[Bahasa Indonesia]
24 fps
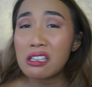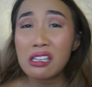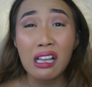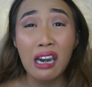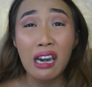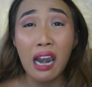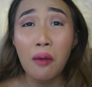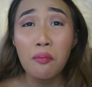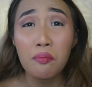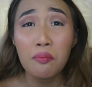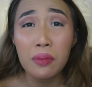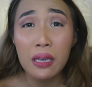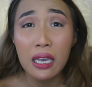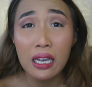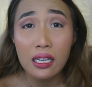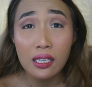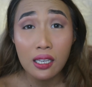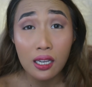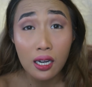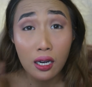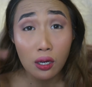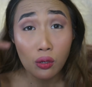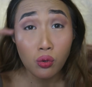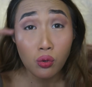klampi
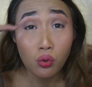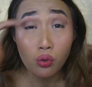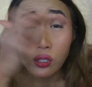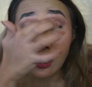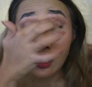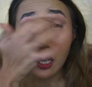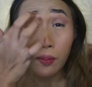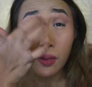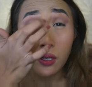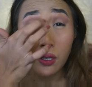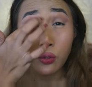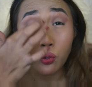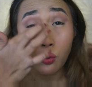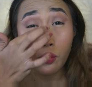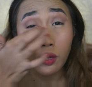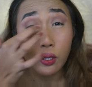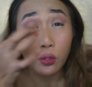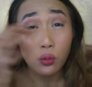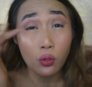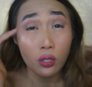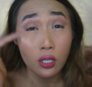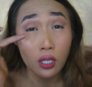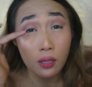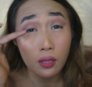aja dan susah
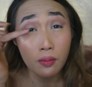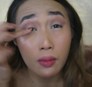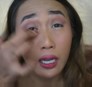masuk-masuk ke